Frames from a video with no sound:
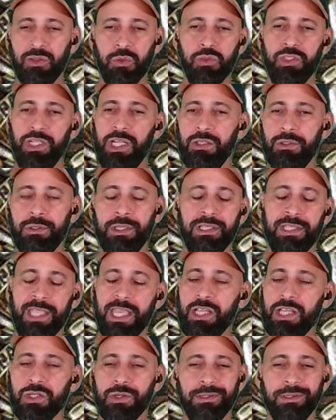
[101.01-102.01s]
do jeito que tem
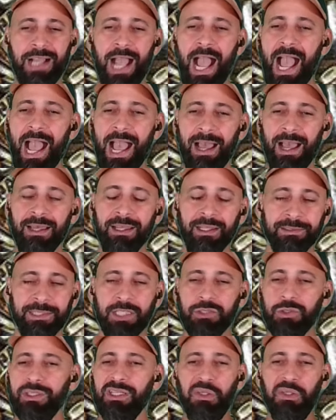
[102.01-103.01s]
que jogar. Tá
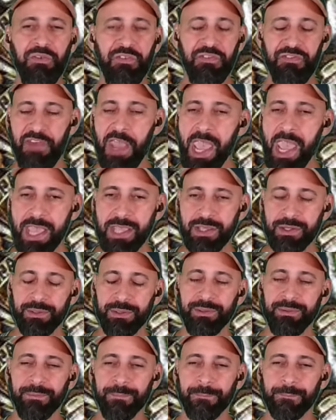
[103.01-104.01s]
jogando feio.